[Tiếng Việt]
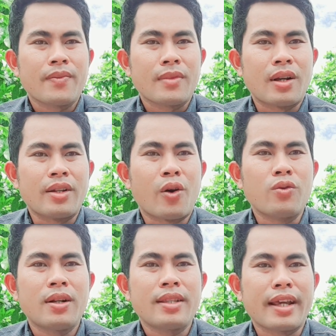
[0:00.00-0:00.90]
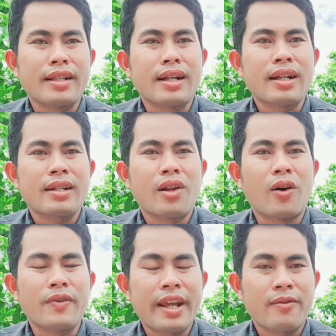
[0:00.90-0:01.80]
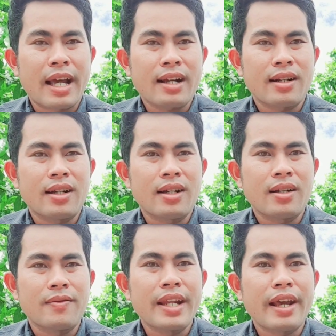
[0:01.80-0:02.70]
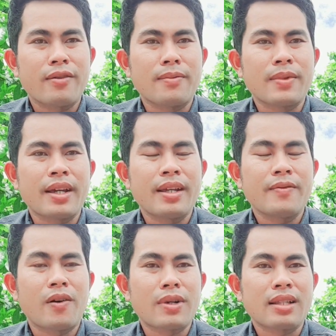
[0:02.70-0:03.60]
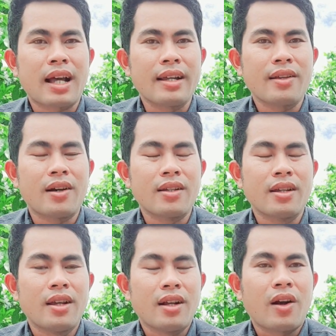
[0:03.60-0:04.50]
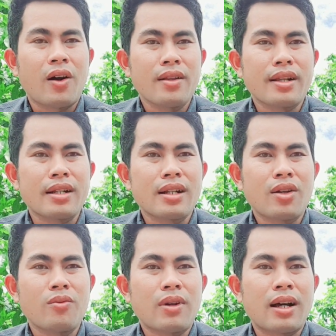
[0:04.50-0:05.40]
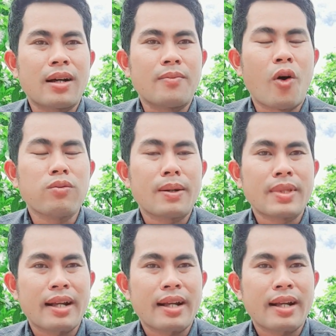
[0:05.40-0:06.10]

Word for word: rồi đủ thứ chuyện, những cái đoạn video khác nữa, video nhầm khi Phong đăng tải rồi có những lúc là bốn năm tháng